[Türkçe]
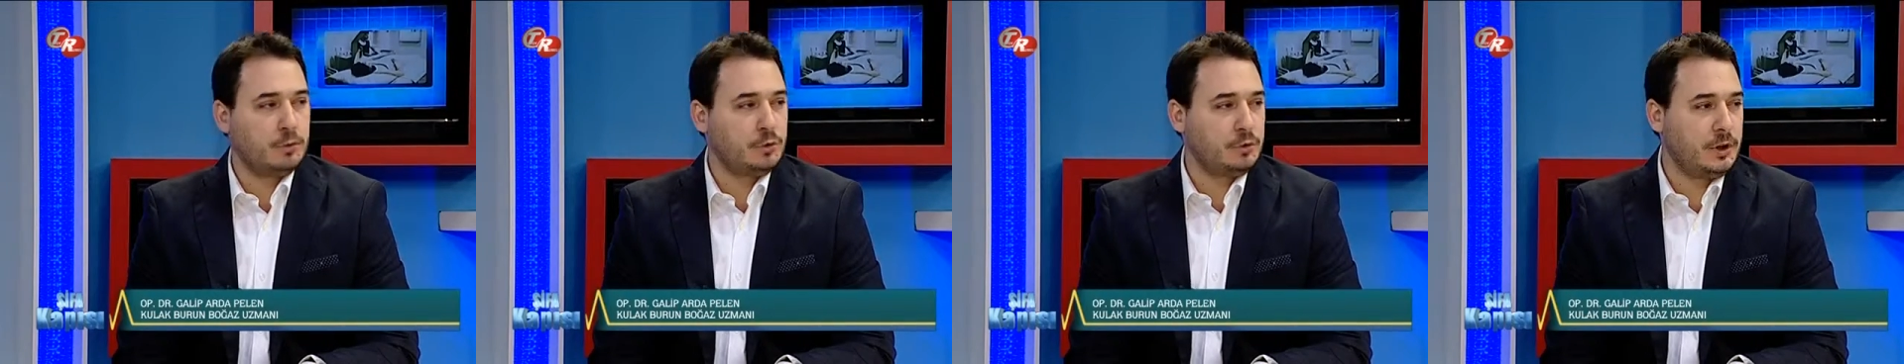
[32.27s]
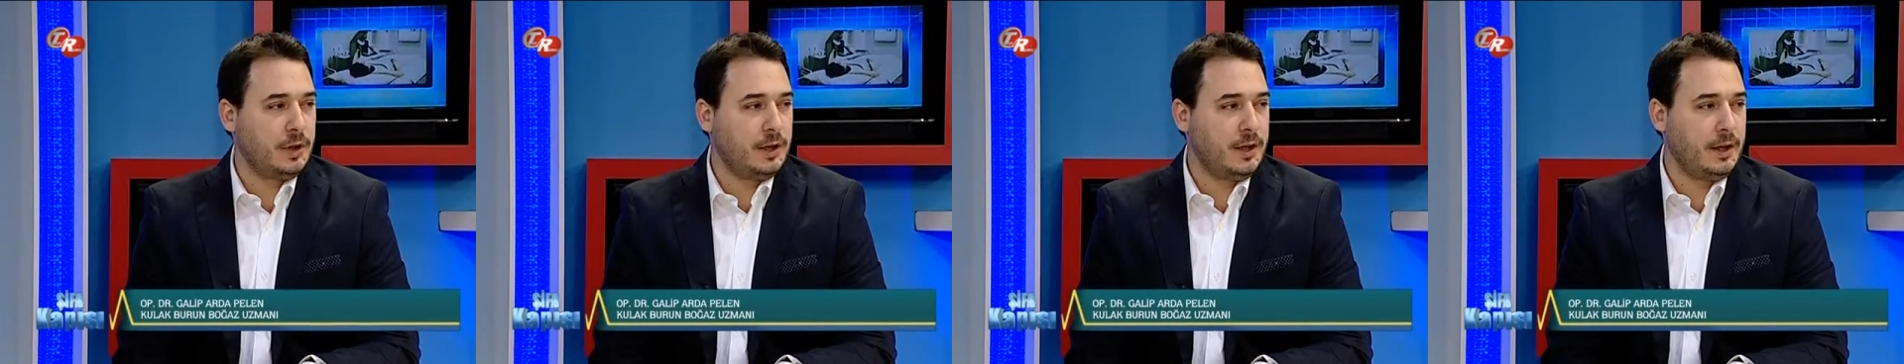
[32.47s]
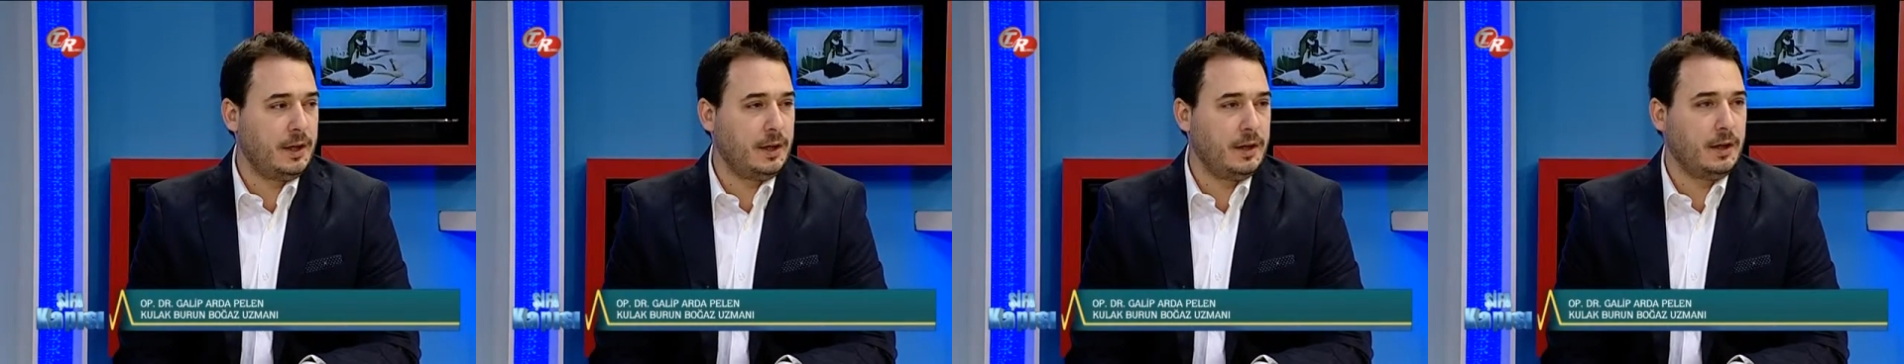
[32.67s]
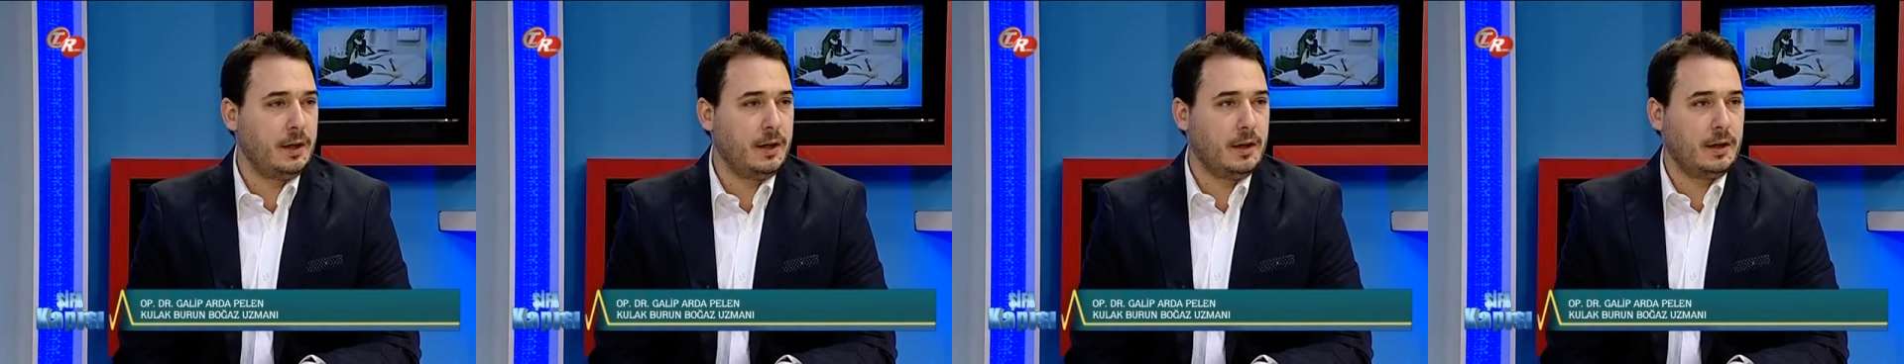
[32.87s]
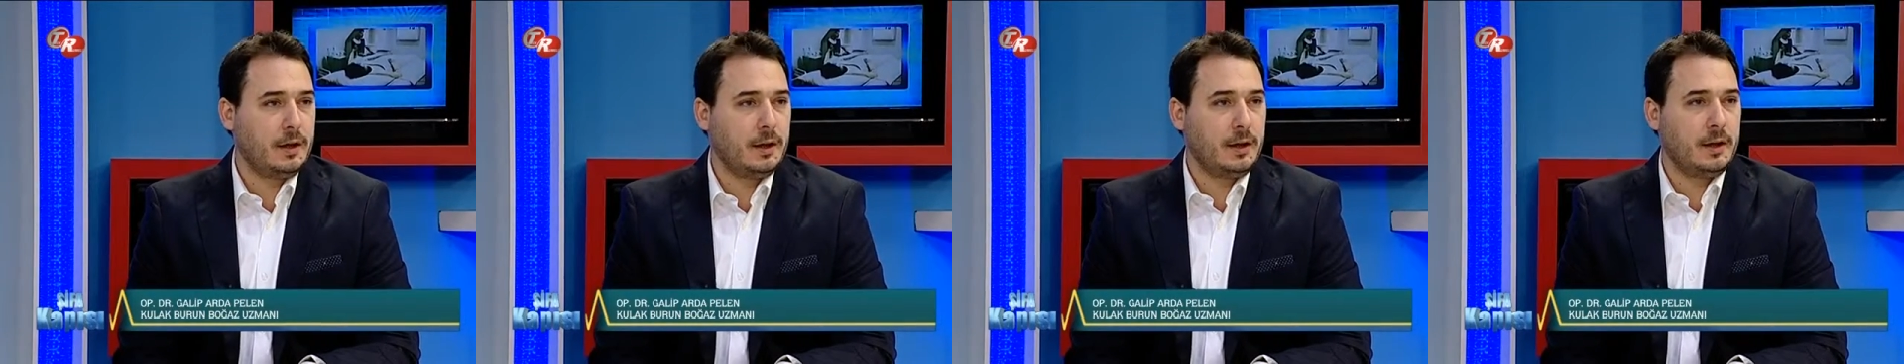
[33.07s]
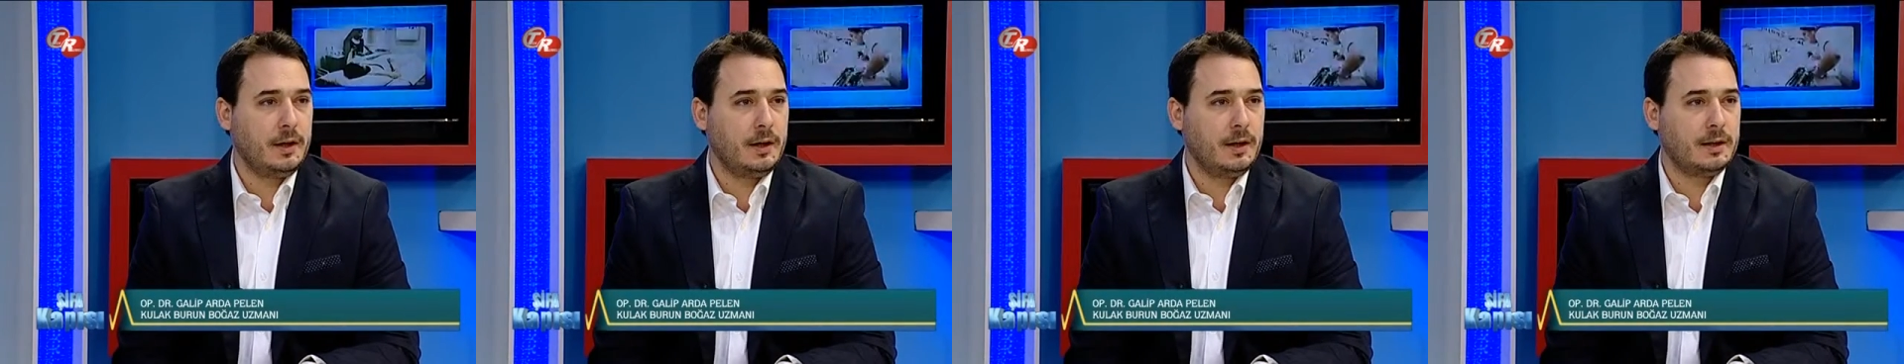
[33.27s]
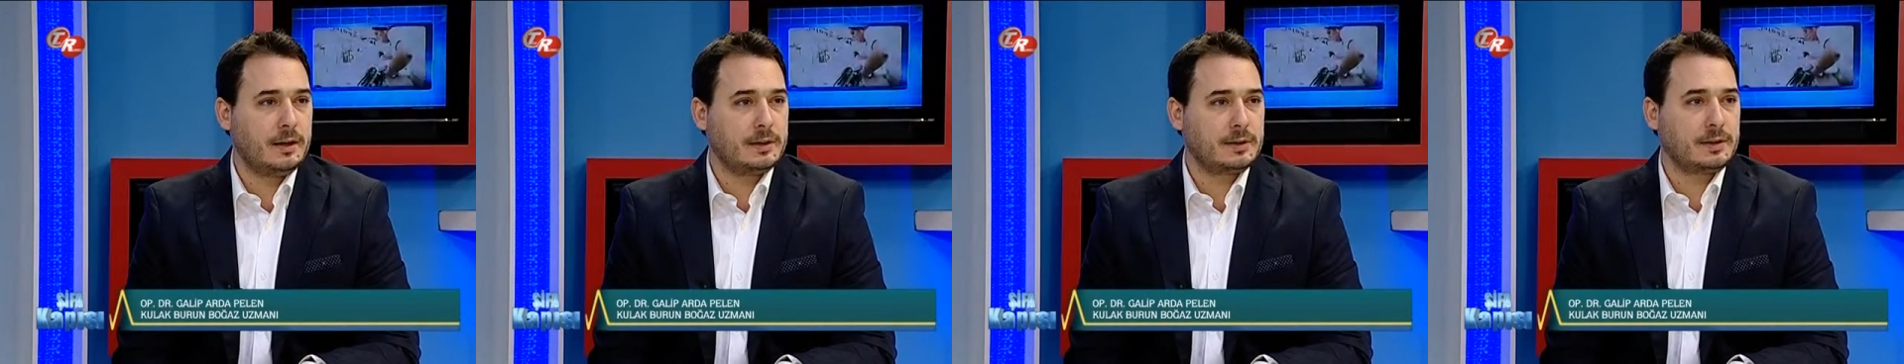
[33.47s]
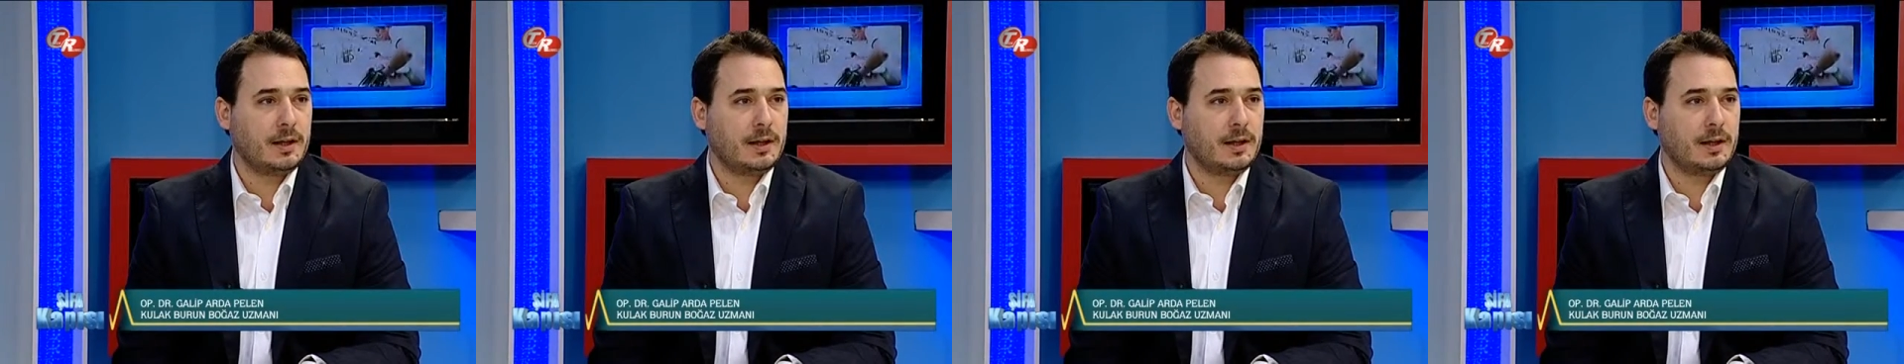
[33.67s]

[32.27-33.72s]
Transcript: Bu sene e,